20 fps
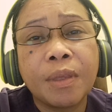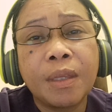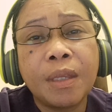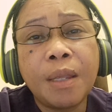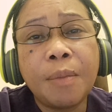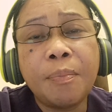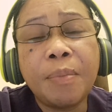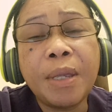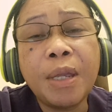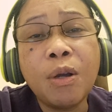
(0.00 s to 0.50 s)

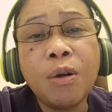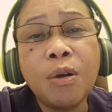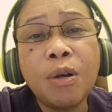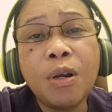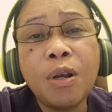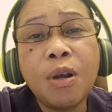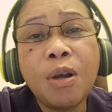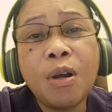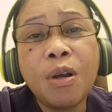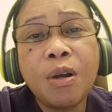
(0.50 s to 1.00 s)
ni
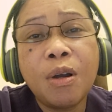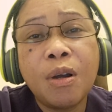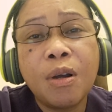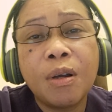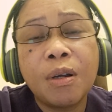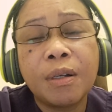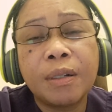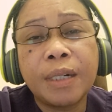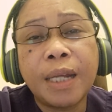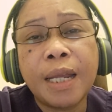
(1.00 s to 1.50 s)
Piolo
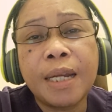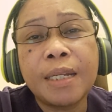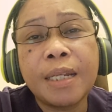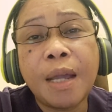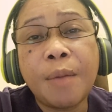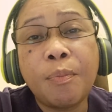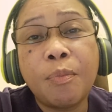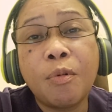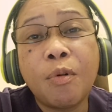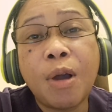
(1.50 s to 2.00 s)
dahil
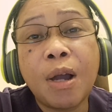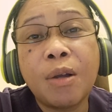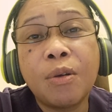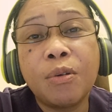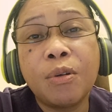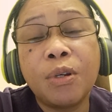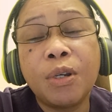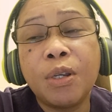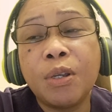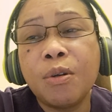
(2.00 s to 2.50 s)
si Apuang
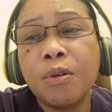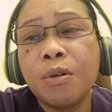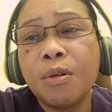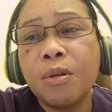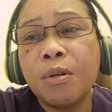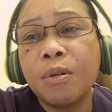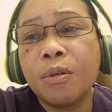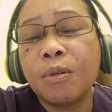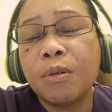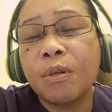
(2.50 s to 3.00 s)
o
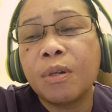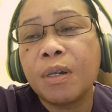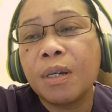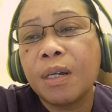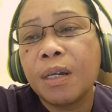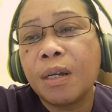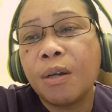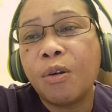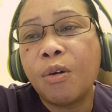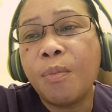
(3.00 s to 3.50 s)
yung
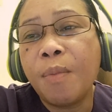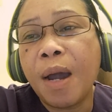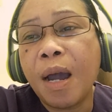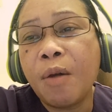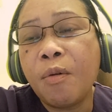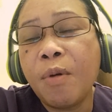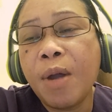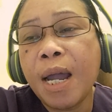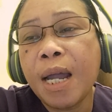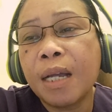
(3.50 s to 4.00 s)

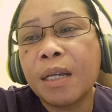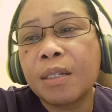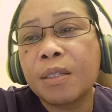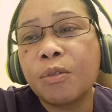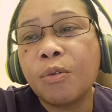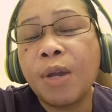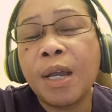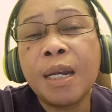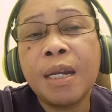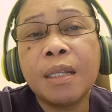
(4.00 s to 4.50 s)
Humawak,
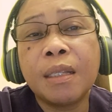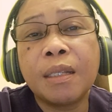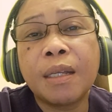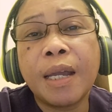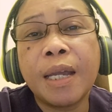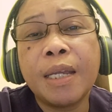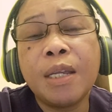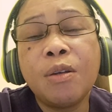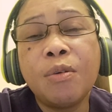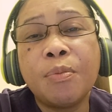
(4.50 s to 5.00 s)
sugalit
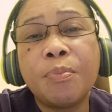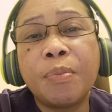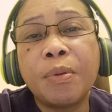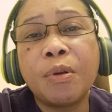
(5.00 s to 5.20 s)
kayo.